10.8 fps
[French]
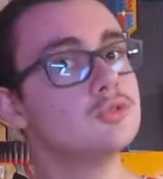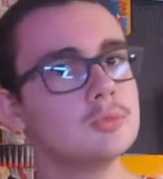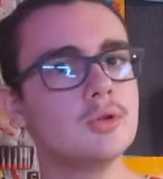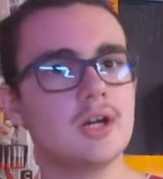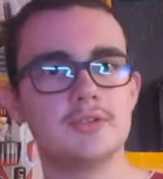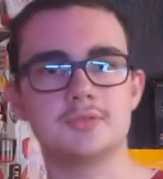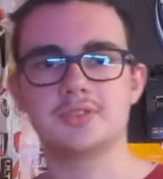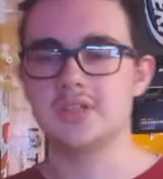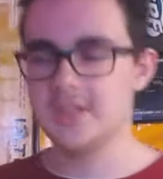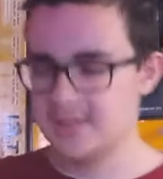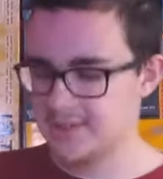double A, donc des
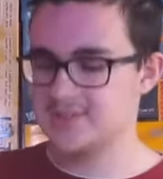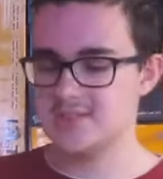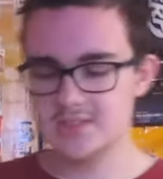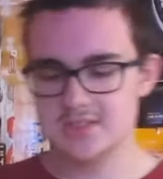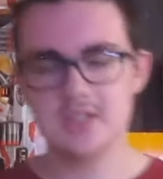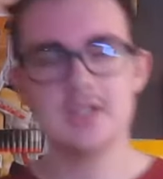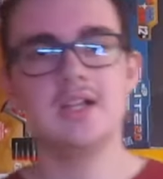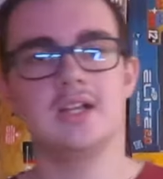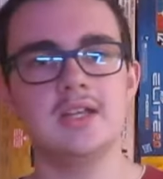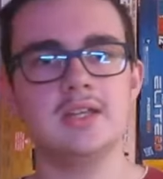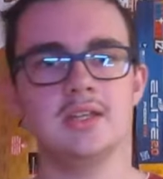LR6.
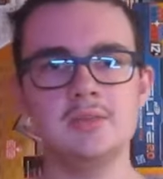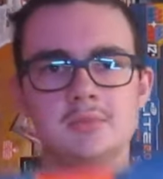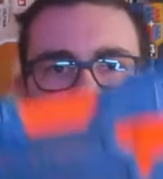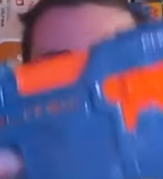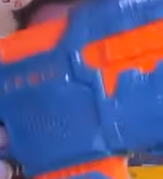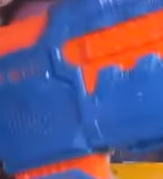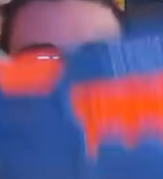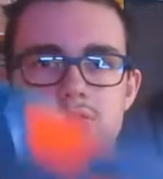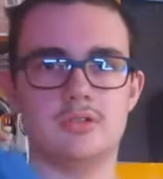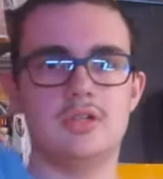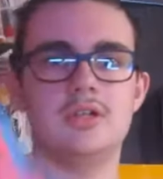Et bah
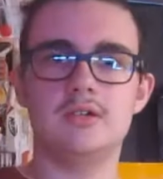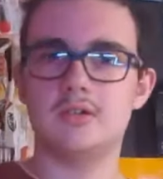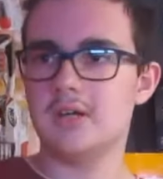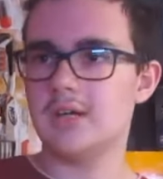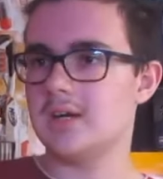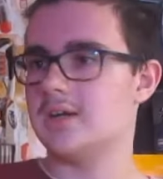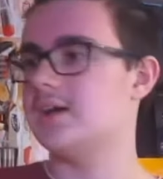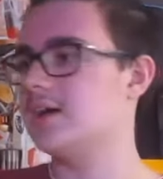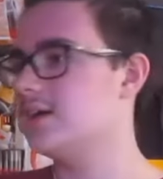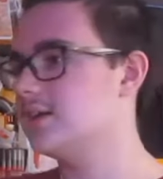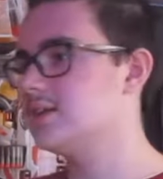voilà.
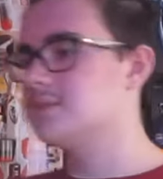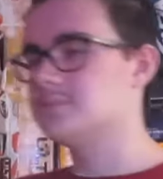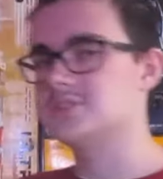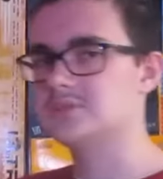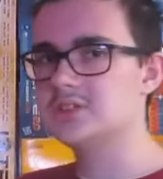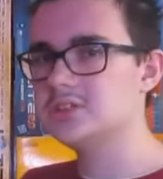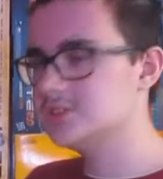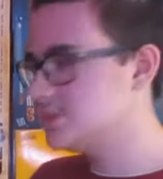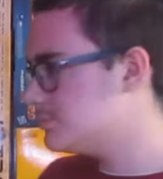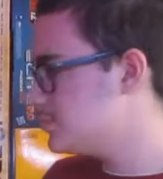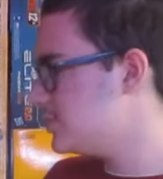Hein. C'est peut-être des
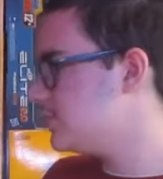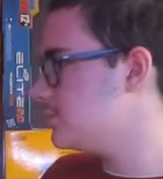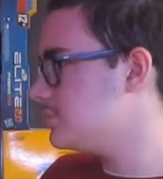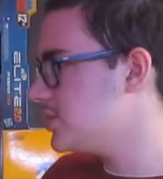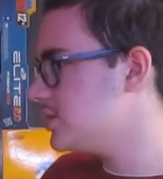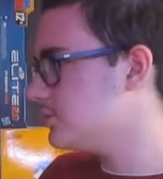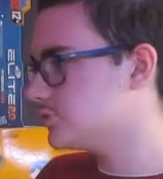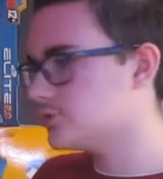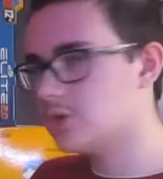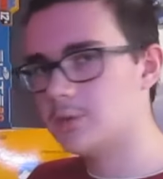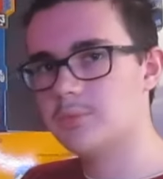petites piles, mais on
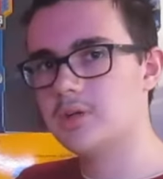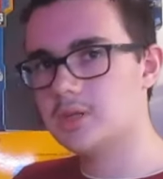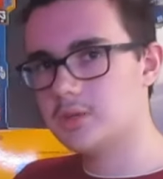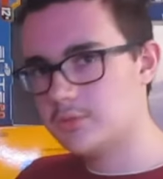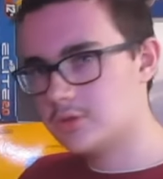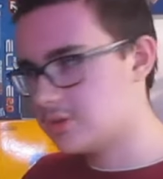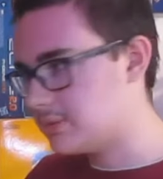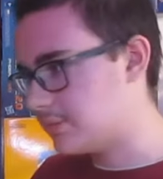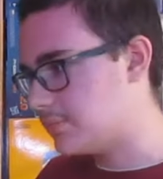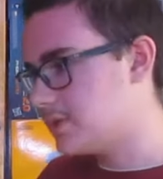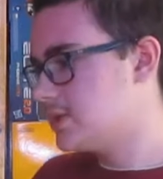sent un poids à l'avant quand
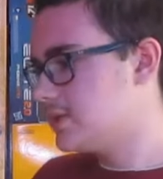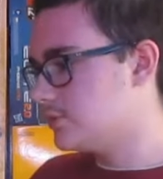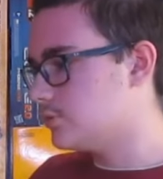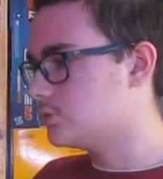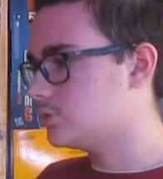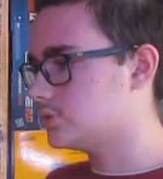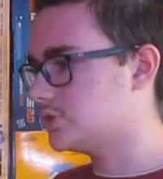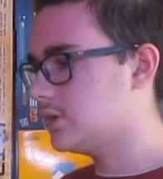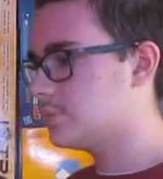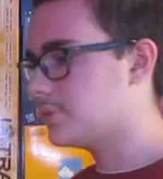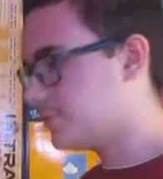même. Donc en
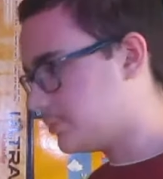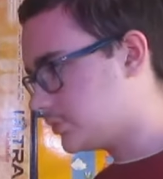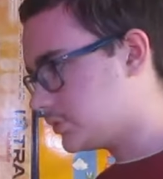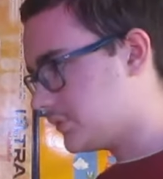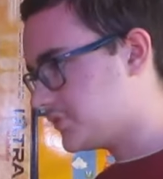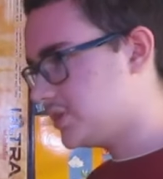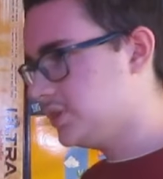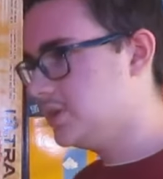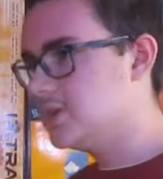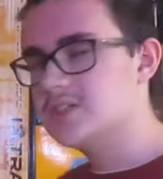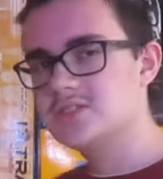général, on préfère le prendre comme ça.
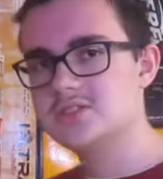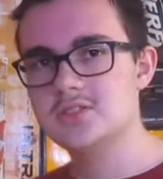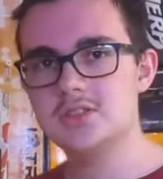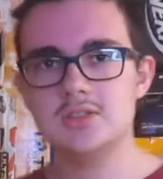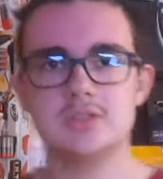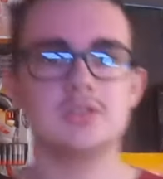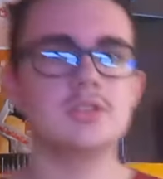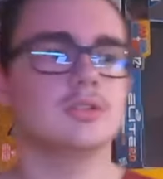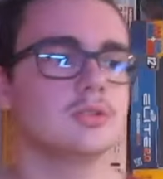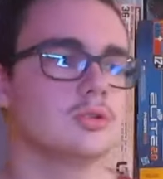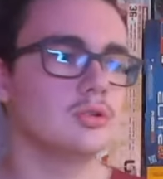Si tu es
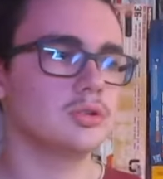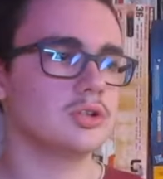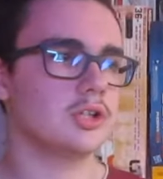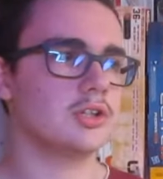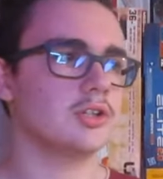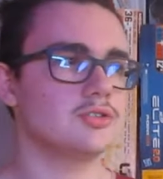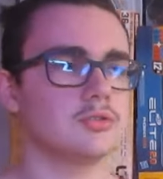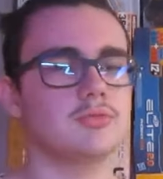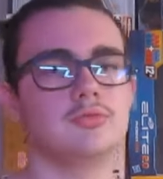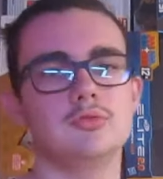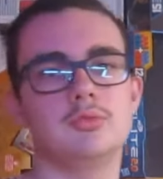euh, quelqu'un qui s'en
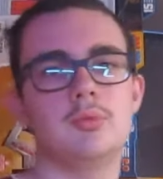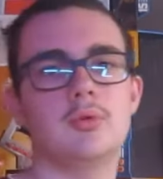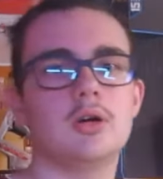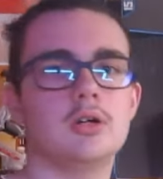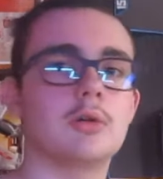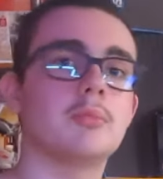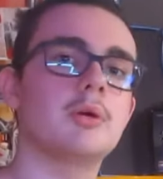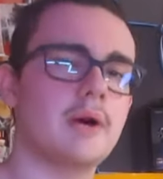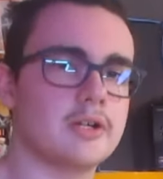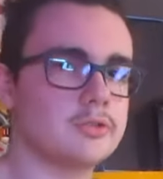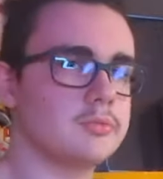fout du poids, comme moi
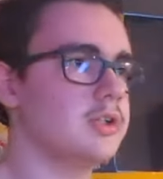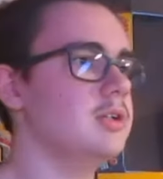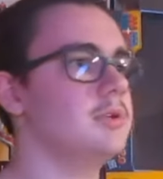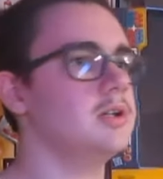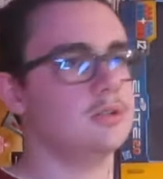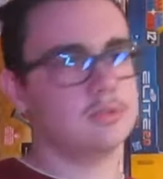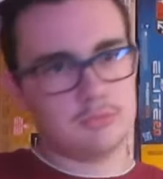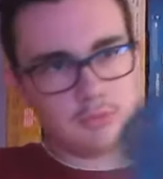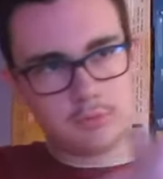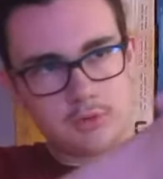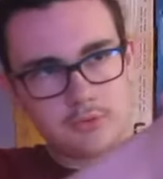par exemple, eh ben, tu
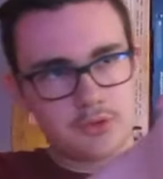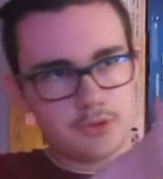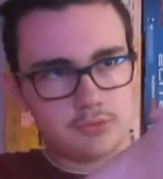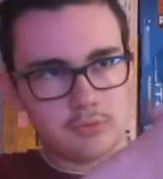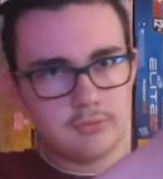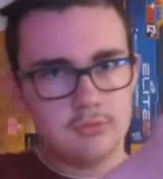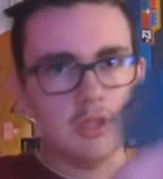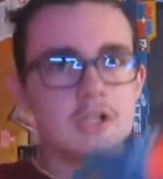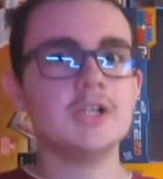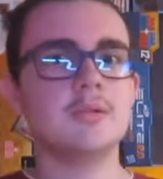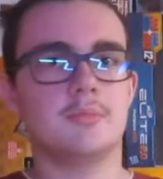le prends comme ça, tu t'en fous.
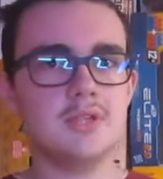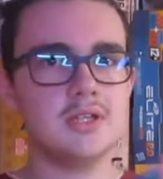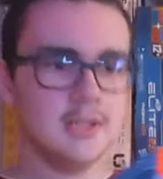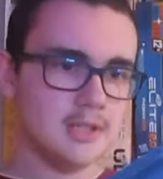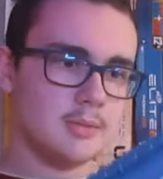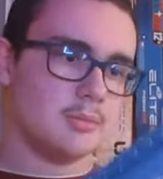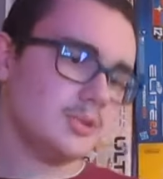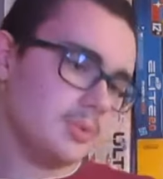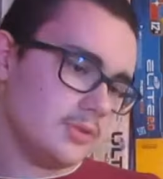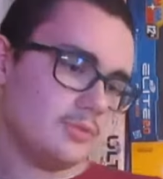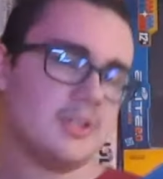Mais moi, je
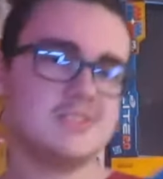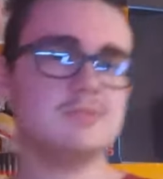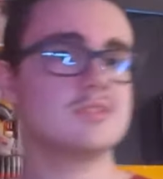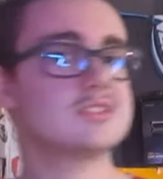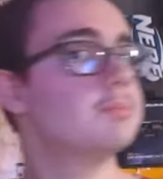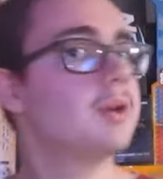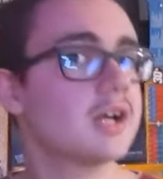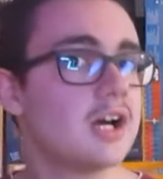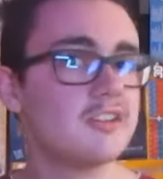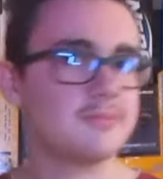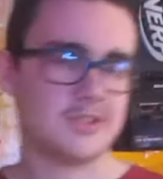pars du principe que c'est pas
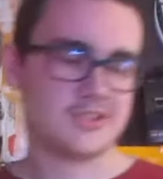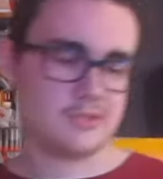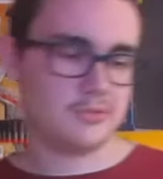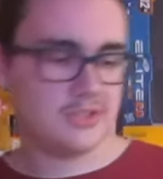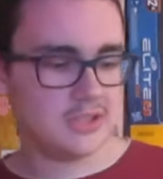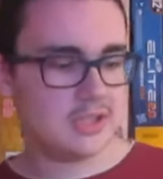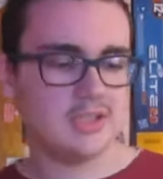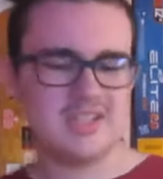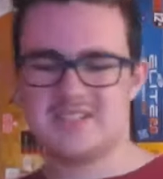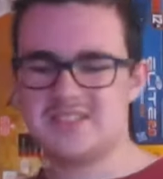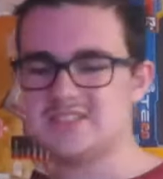grave parce qu'au final,
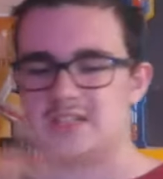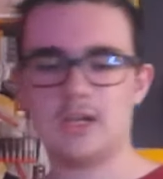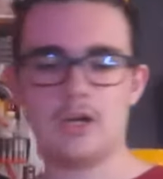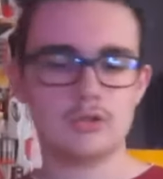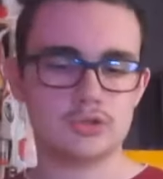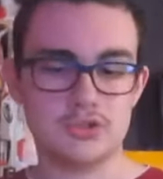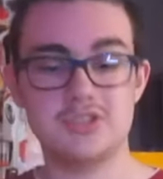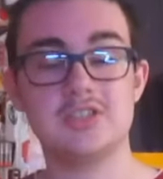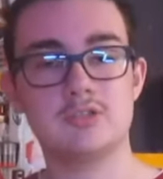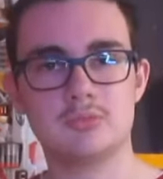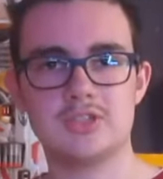ça arrange le
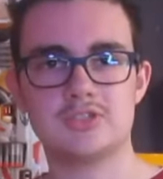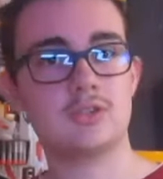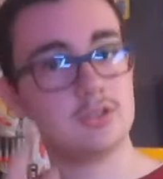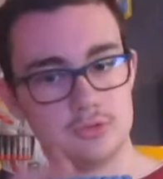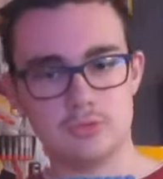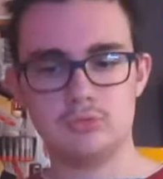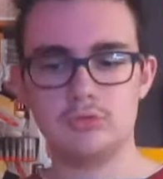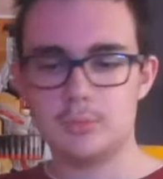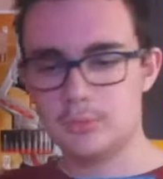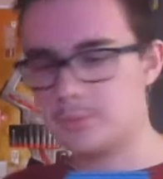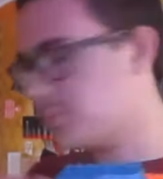style du blaster et surtout
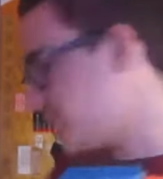comme on peut le